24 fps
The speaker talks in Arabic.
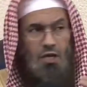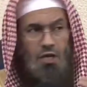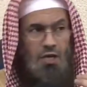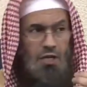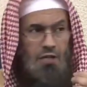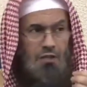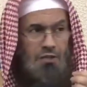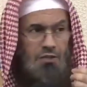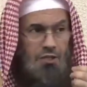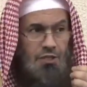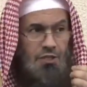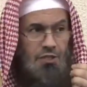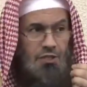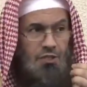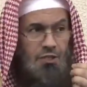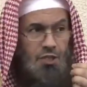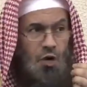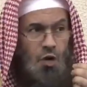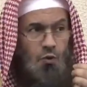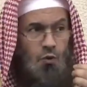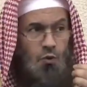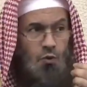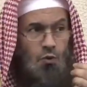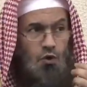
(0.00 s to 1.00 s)
أن
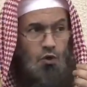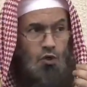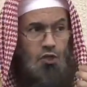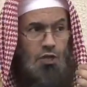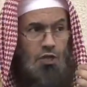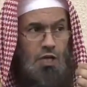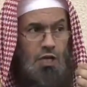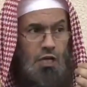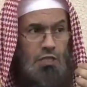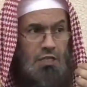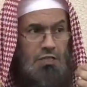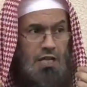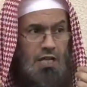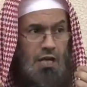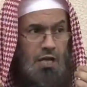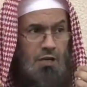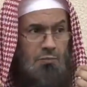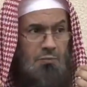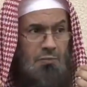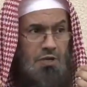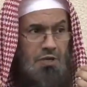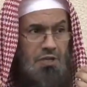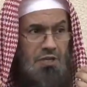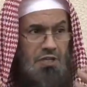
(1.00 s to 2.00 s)
إنه يشرع الجهر
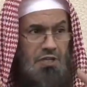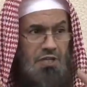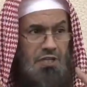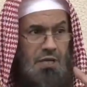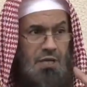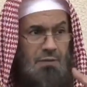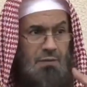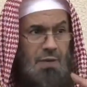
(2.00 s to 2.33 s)
بالنية